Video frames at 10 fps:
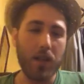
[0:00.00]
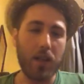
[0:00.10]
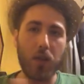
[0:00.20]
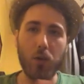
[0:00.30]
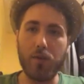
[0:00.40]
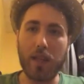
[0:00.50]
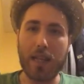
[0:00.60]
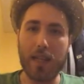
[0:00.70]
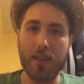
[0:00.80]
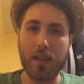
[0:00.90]
La Juve
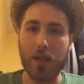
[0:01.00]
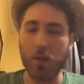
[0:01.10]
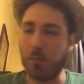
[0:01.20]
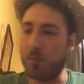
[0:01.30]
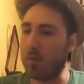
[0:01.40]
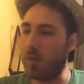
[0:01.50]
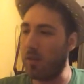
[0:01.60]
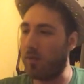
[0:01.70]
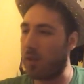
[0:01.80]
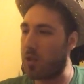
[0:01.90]
calendario più
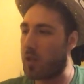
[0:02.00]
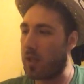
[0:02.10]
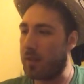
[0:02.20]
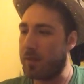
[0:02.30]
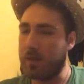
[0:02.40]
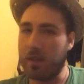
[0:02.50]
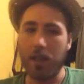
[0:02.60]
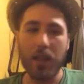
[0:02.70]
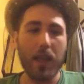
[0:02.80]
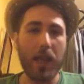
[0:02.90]
difficile
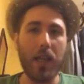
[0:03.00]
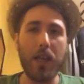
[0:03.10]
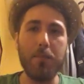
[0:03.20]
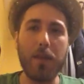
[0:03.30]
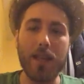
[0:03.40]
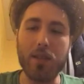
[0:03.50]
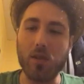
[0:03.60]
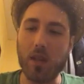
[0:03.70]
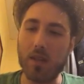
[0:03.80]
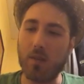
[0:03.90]
e lì in mezzo
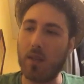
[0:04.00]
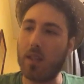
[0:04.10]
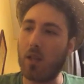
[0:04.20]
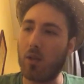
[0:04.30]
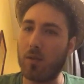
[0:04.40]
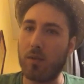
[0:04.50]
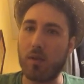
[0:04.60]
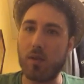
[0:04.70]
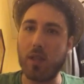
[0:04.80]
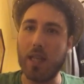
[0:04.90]
le sfide
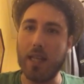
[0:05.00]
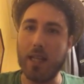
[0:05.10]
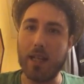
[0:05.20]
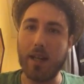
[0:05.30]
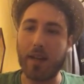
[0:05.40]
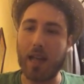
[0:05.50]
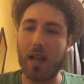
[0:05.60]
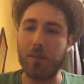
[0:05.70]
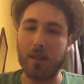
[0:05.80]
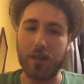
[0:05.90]
contro il
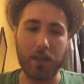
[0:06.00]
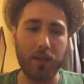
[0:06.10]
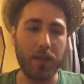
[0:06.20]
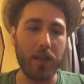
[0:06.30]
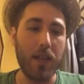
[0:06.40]
Real Madrid.